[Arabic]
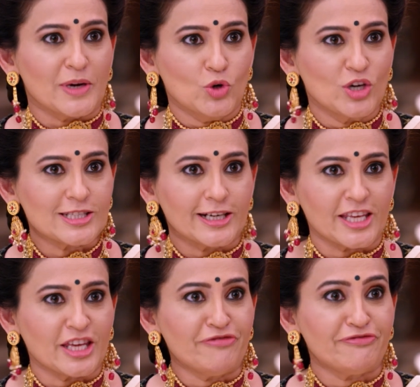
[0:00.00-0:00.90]
مننا
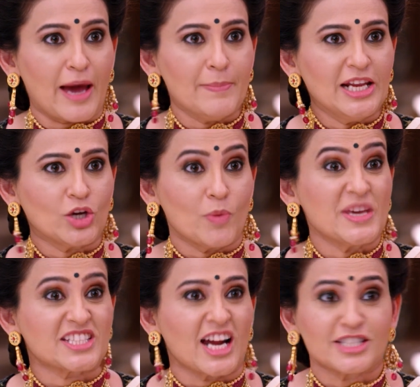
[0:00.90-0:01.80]
ولا حتى عيلة
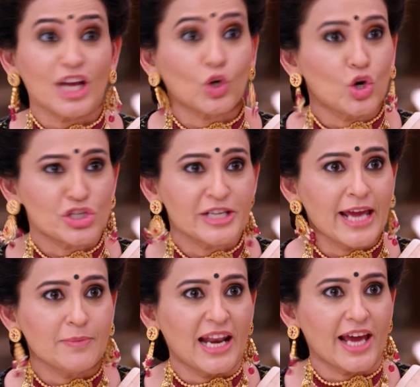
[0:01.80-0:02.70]
هالبنت رح يطلع
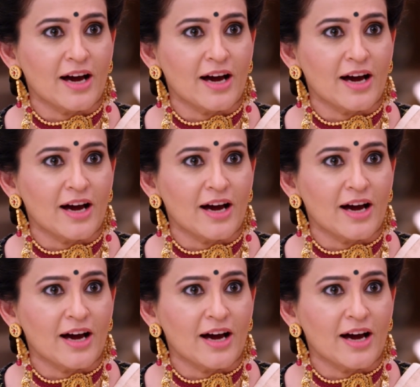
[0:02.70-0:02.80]
لهم شي